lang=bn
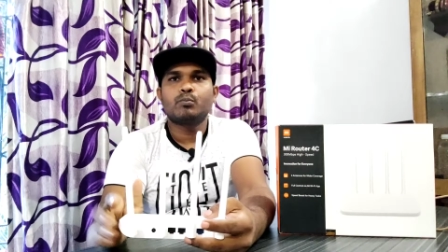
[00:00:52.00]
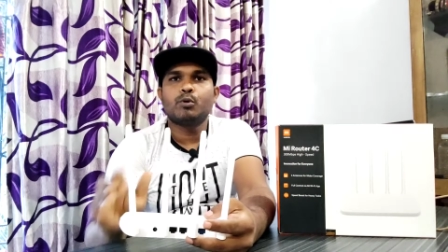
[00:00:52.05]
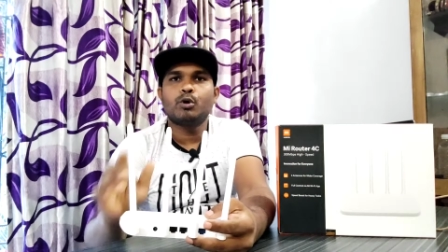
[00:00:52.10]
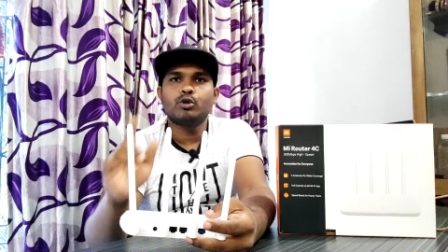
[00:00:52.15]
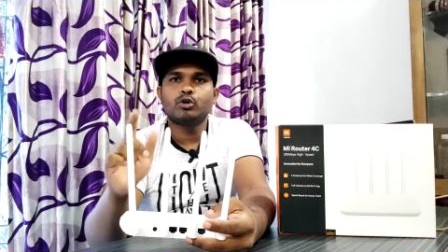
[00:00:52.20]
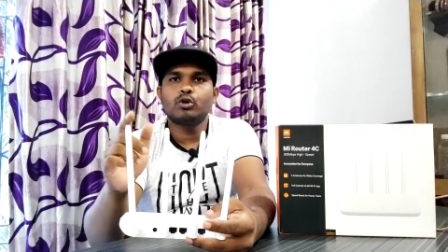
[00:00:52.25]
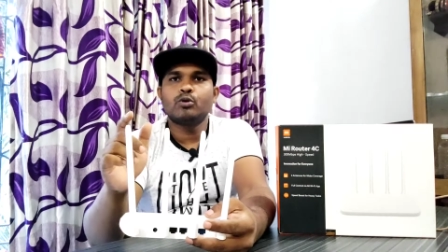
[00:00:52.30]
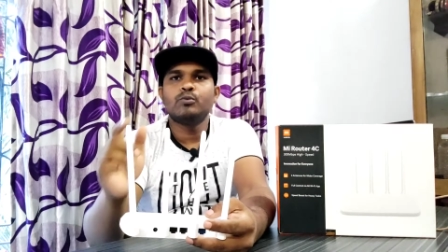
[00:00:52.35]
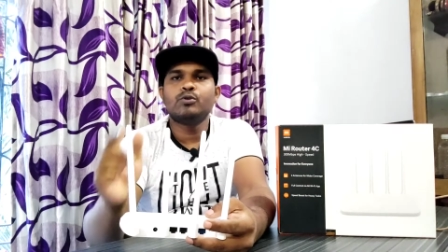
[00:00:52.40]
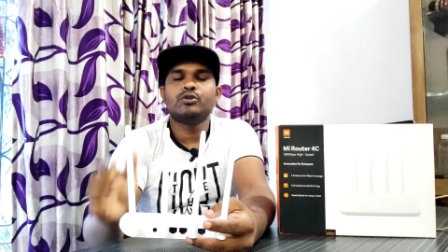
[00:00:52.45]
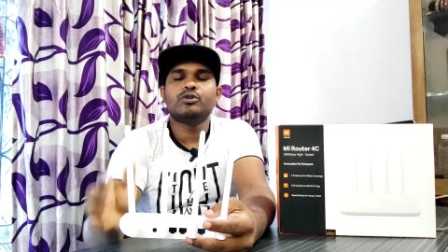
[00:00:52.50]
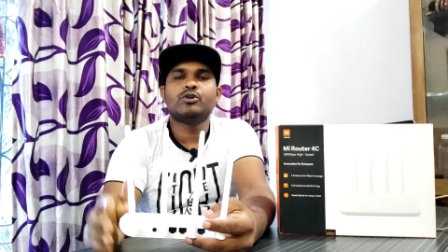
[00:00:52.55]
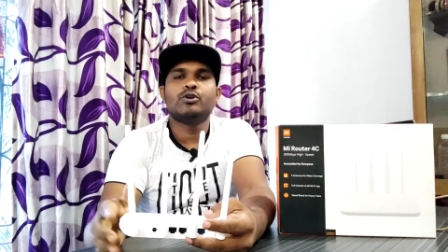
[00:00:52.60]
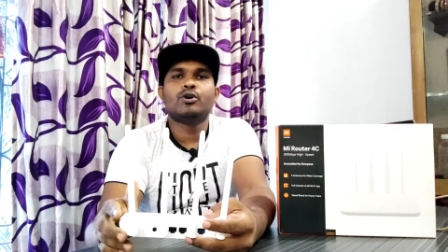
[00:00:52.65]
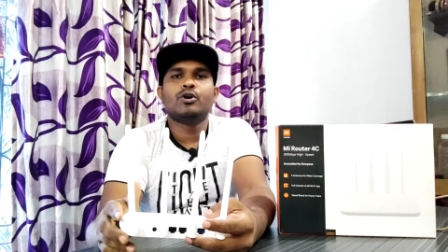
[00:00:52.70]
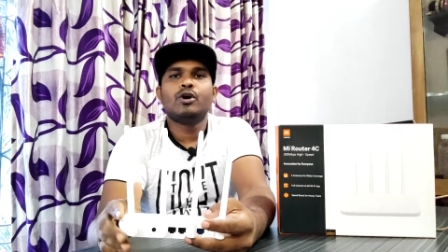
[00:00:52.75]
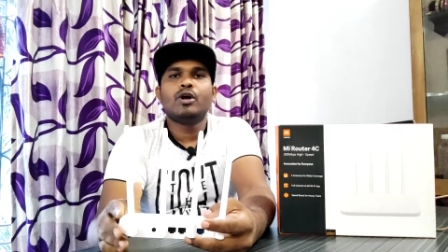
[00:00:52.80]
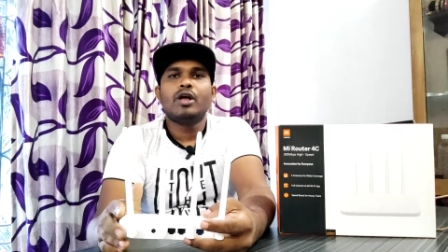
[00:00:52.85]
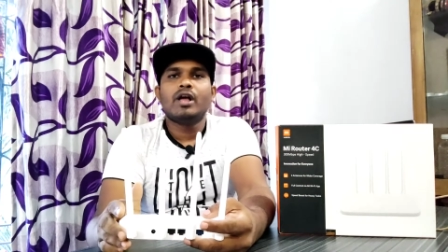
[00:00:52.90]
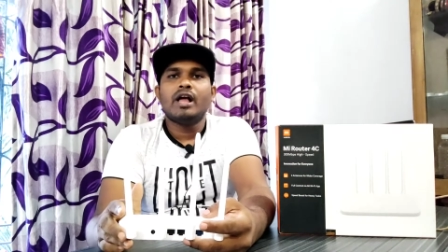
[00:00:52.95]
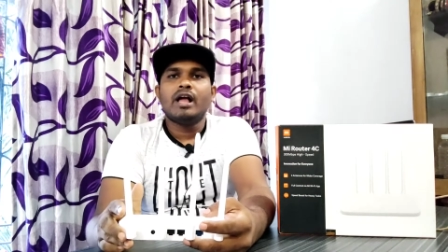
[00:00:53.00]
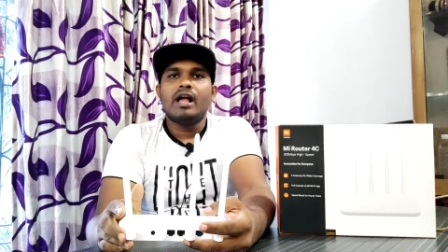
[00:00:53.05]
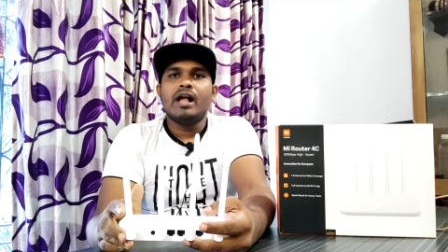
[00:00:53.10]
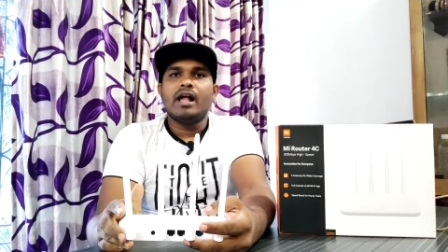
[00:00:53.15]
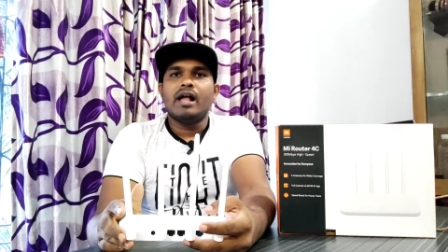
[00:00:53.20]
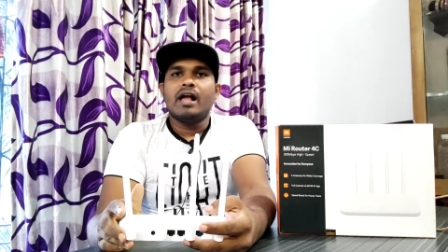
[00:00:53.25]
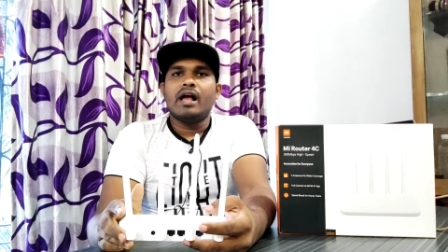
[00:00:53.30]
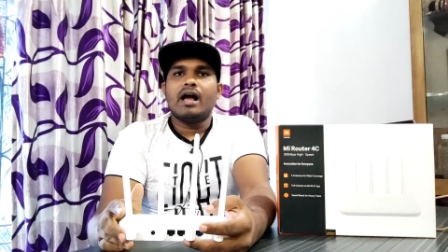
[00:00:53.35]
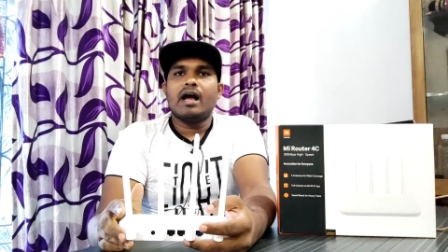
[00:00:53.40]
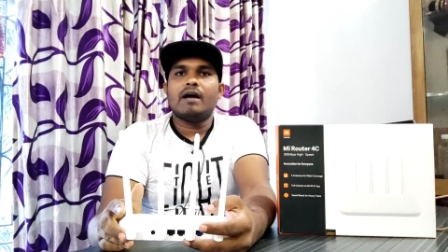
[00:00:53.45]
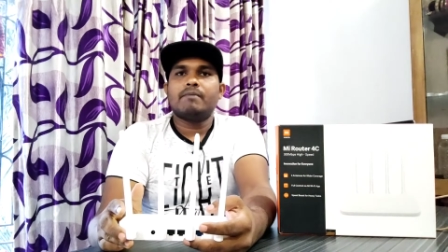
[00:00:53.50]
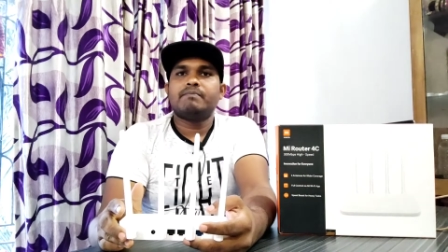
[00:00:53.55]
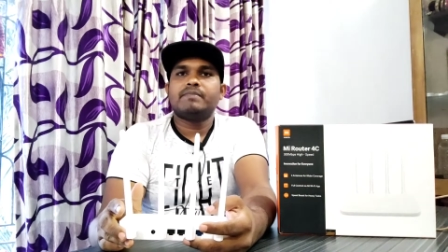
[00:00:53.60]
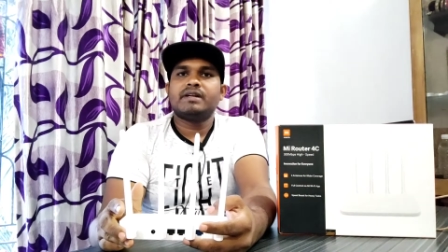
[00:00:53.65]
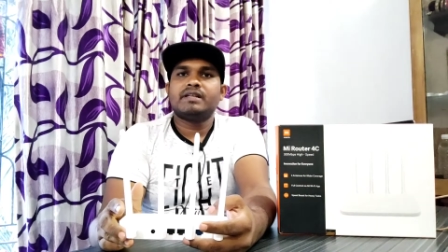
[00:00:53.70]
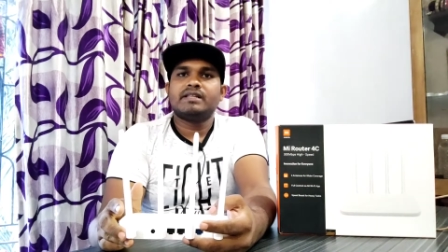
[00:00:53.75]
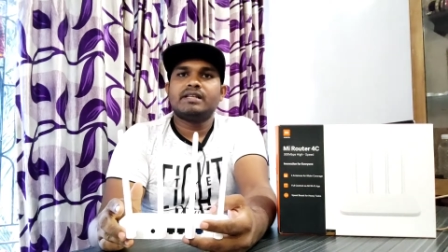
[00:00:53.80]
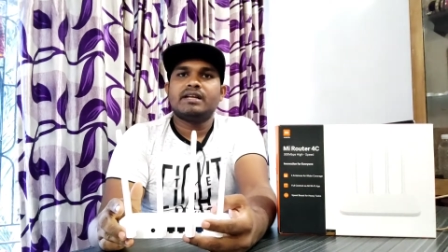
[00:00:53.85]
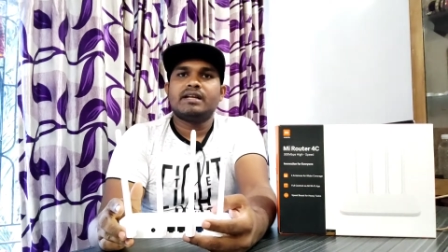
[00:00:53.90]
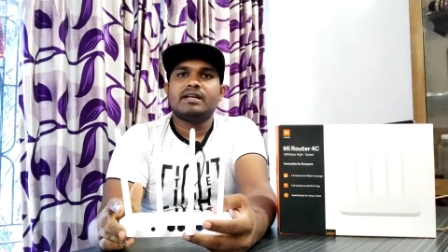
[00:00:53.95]
প্রথমত
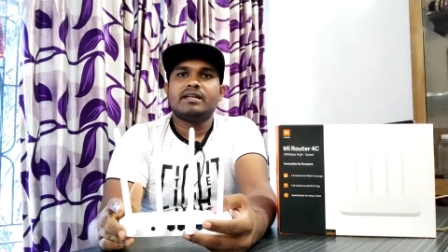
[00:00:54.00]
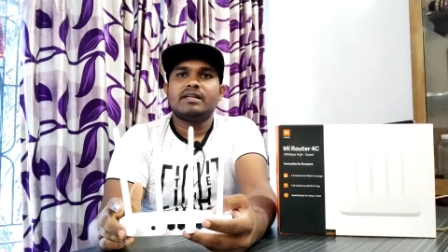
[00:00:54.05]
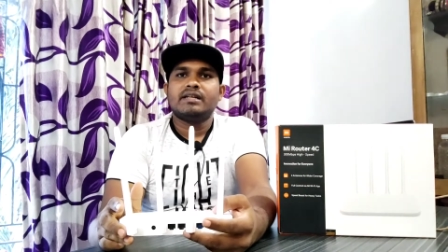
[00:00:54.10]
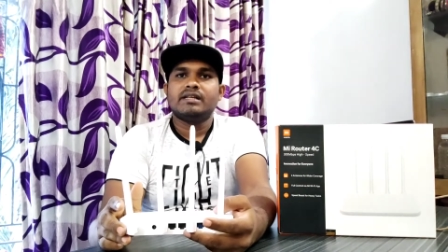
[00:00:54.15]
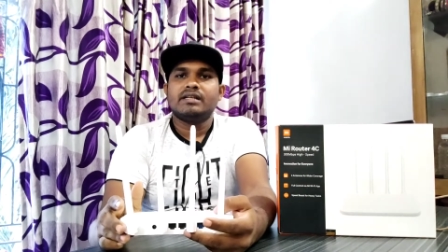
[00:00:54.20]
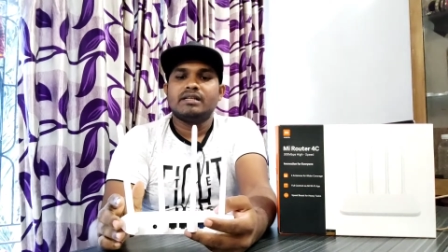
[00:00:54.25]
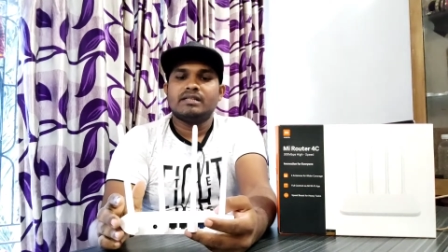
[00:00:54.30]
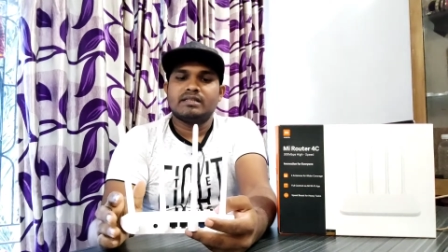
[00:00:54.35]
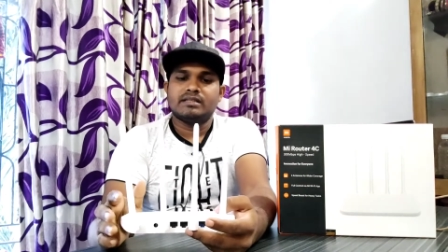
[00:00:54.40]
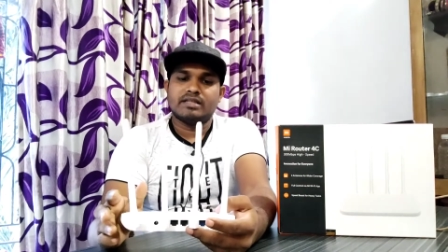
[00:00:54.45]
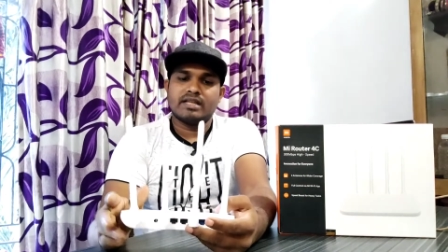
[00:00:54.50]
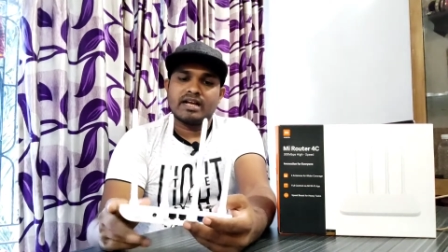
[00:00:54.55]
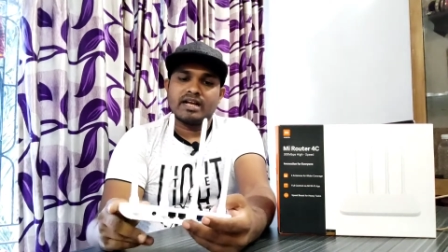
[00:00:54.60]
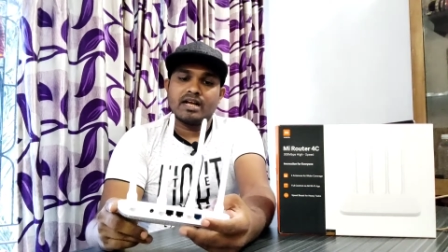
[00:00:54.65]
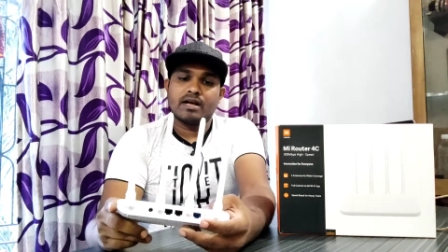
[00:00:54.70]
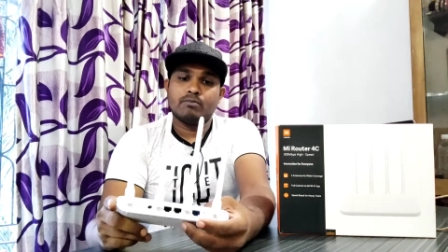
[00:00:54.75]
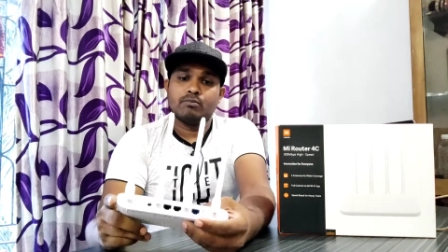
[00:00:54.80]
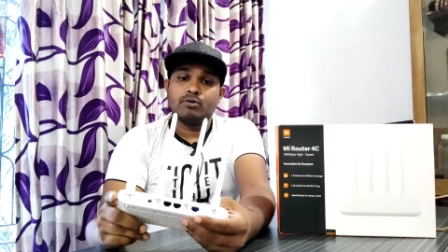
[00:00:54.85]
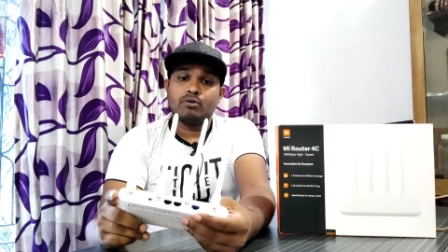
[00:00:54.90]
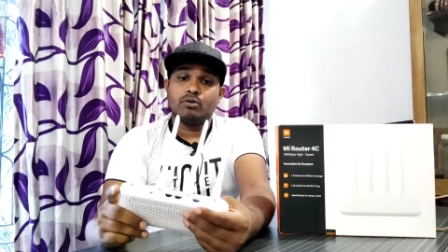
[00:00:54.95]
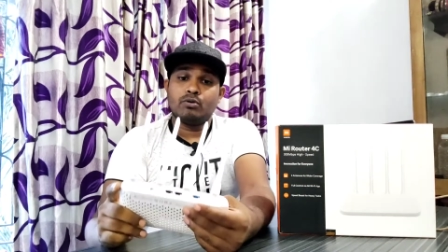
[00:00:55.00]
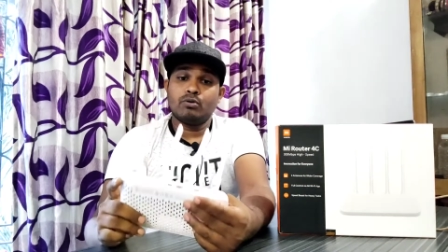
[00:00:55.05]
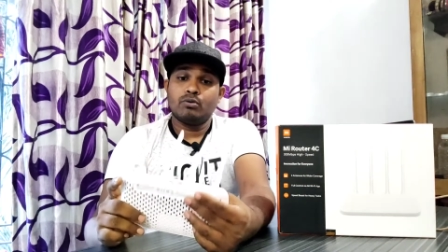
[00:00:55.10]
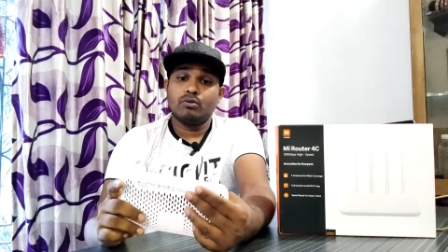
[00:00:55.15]
আপনাদের দেখাবো